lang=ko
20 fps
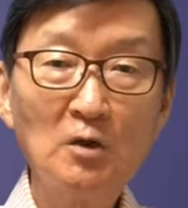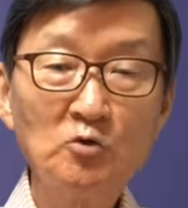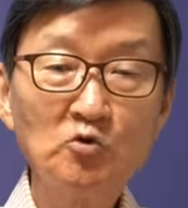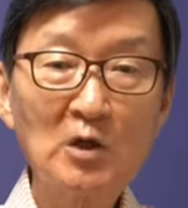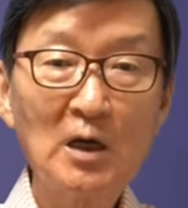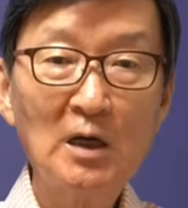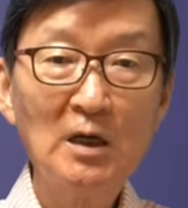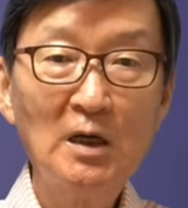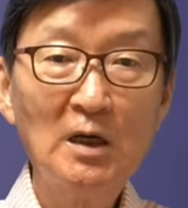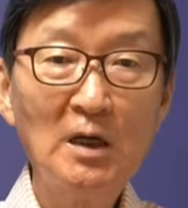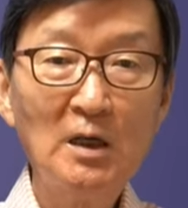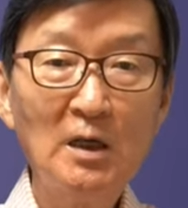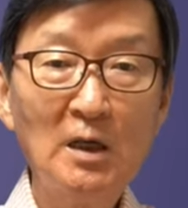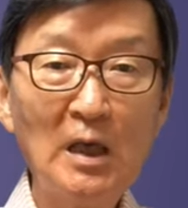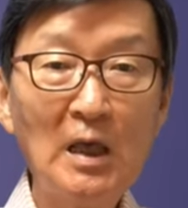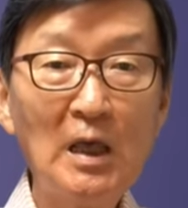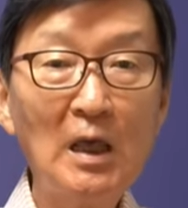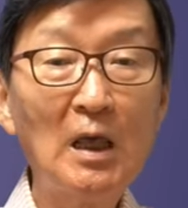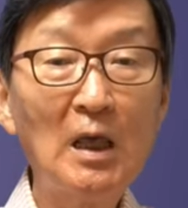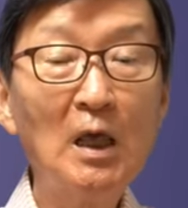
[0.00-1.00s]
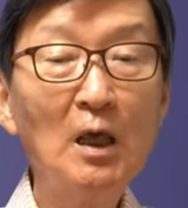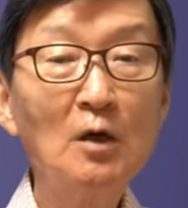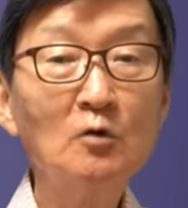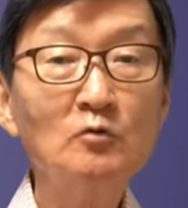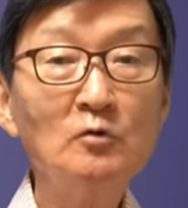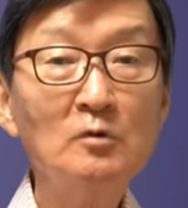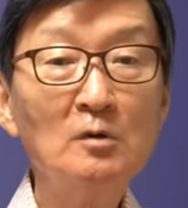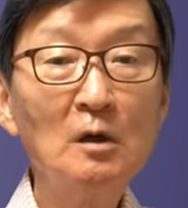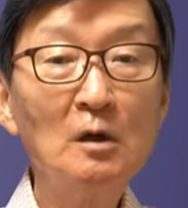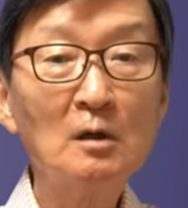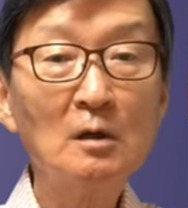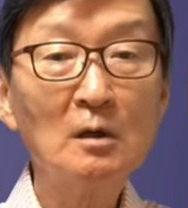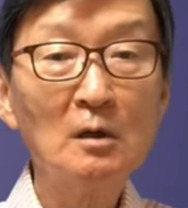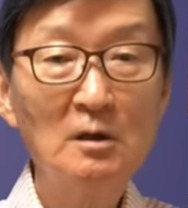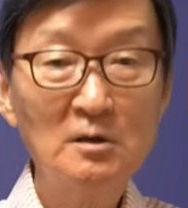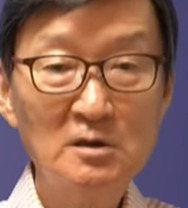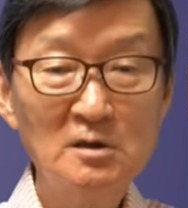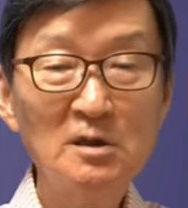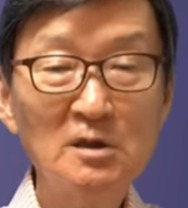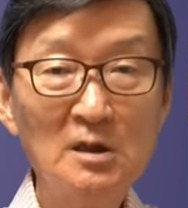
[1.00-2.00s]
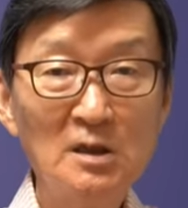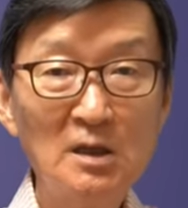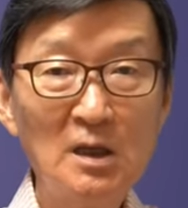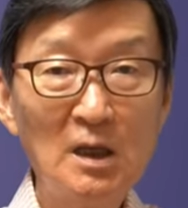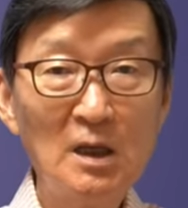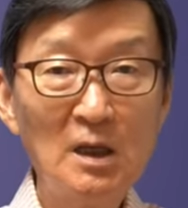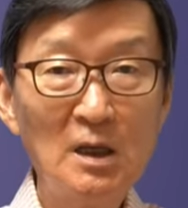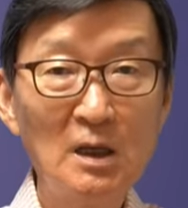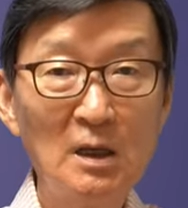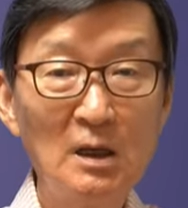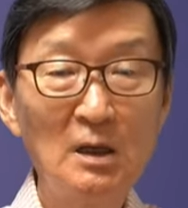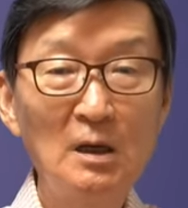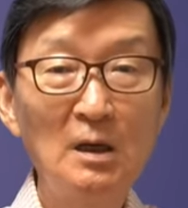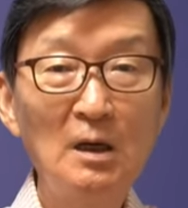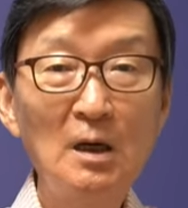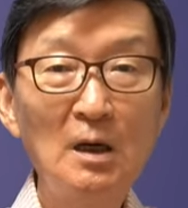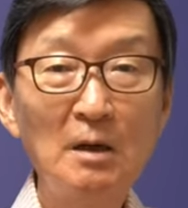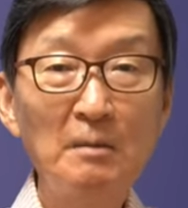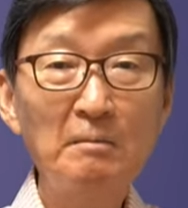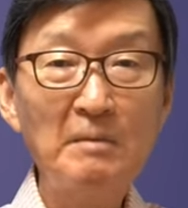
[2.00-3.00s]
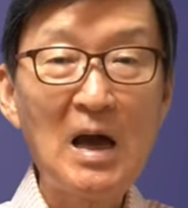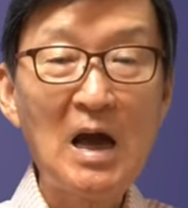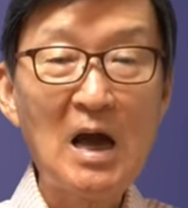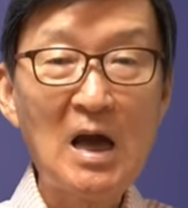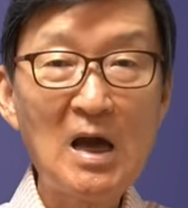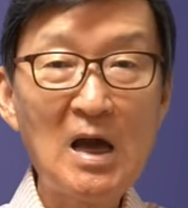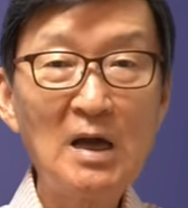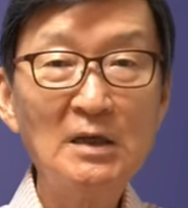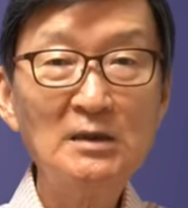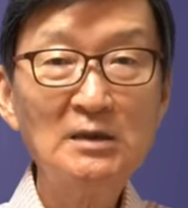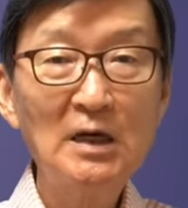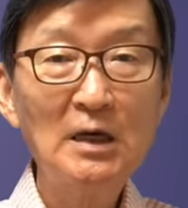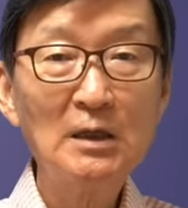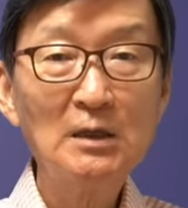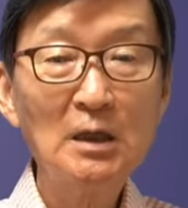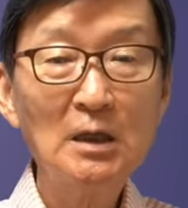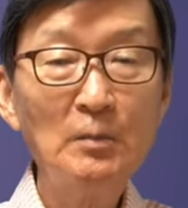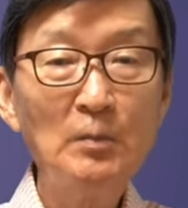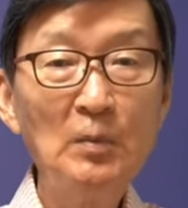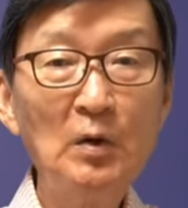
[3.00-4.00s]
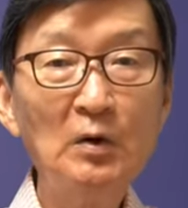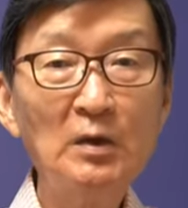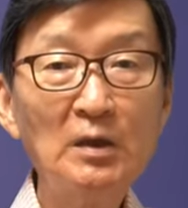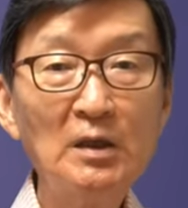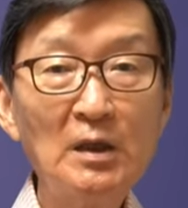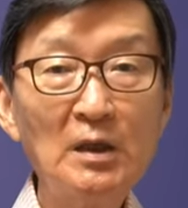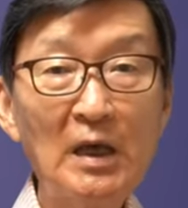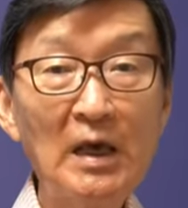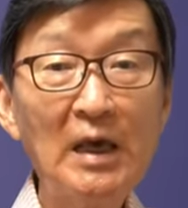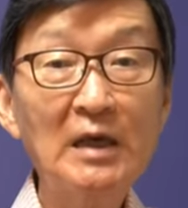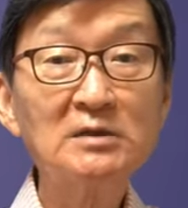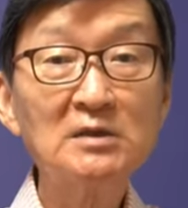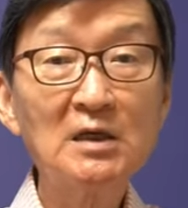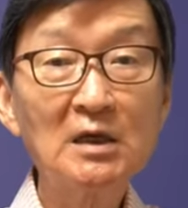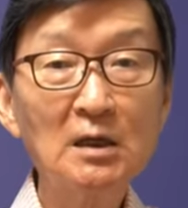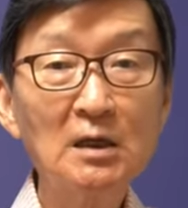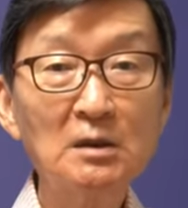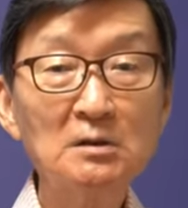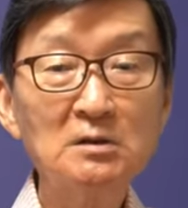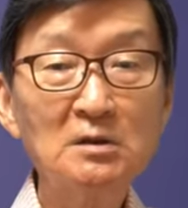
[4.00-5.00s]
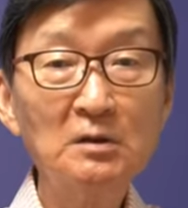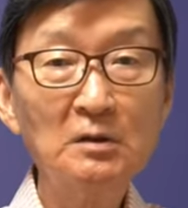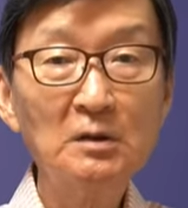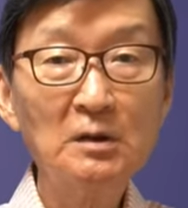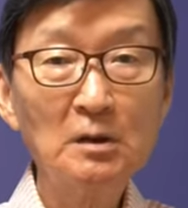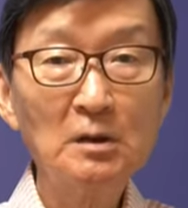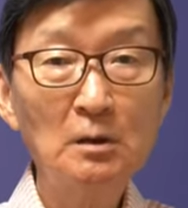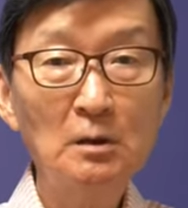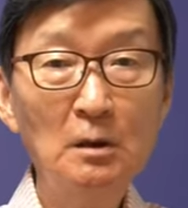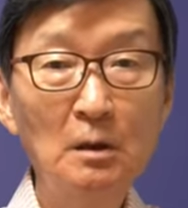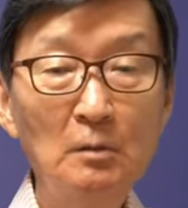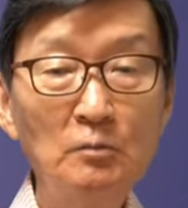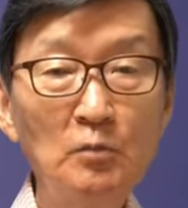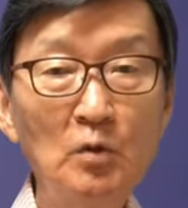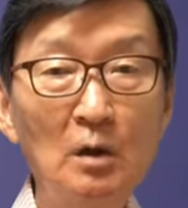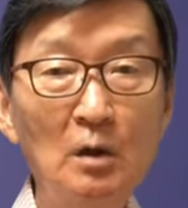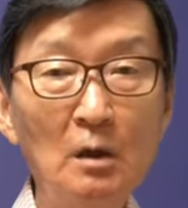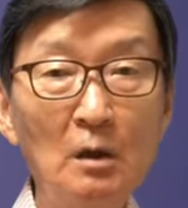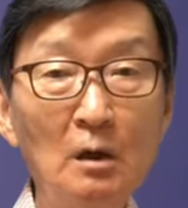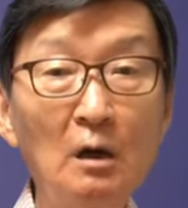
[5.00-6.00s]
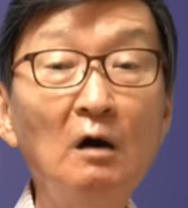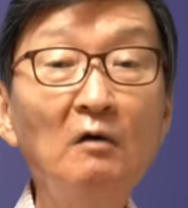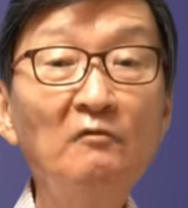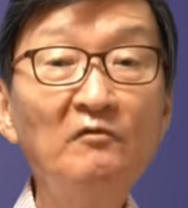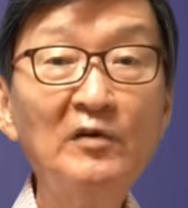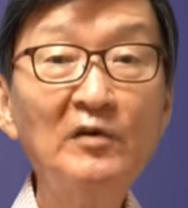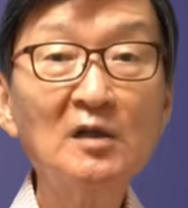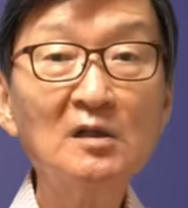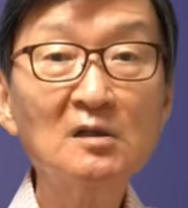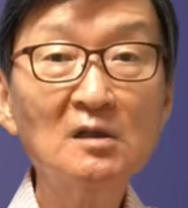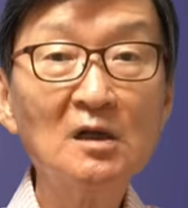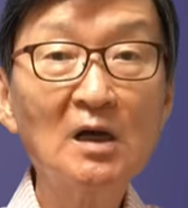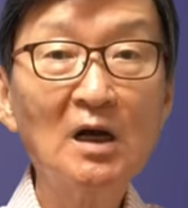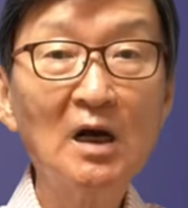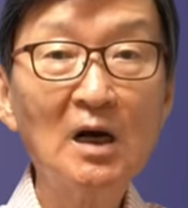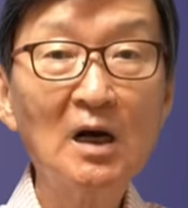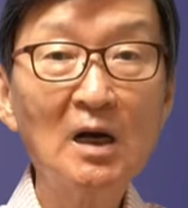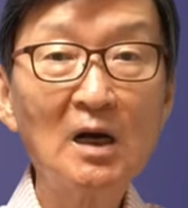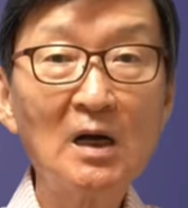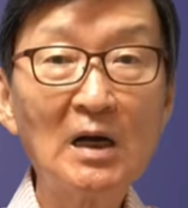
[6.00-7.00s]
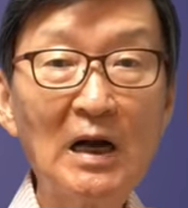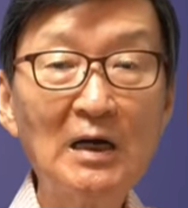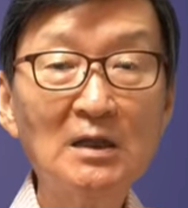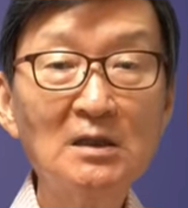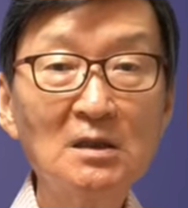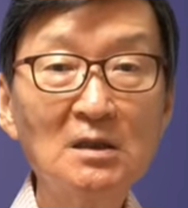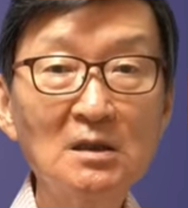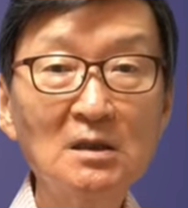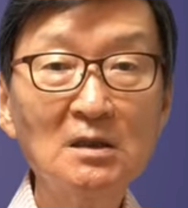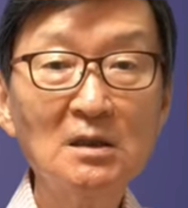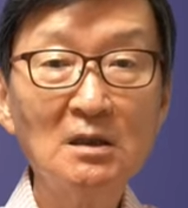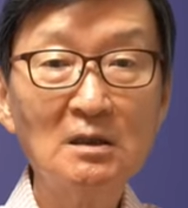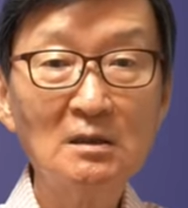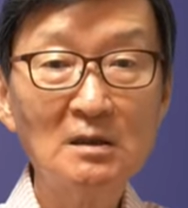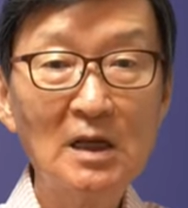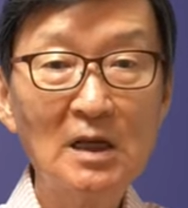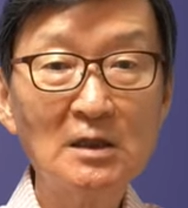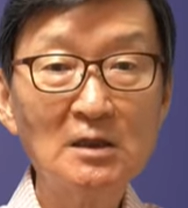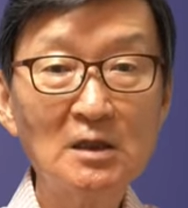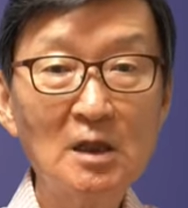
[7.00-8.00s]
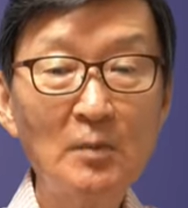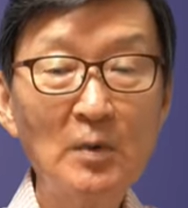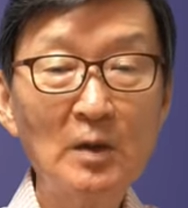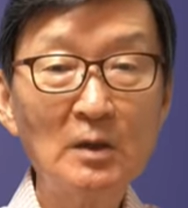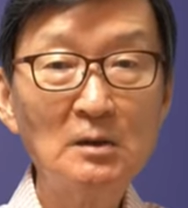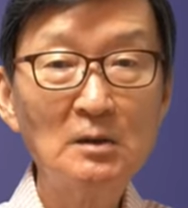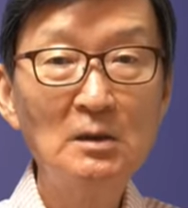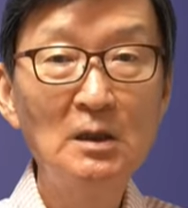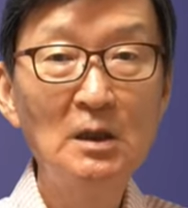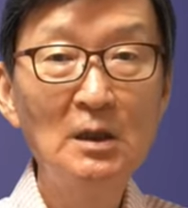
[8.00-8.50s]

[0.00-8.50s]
차이나의 해군력 결정인데 만약에 뭐 이 해상에서 이렇게 뭐 컨플릭트가 갈등이 일어난다면은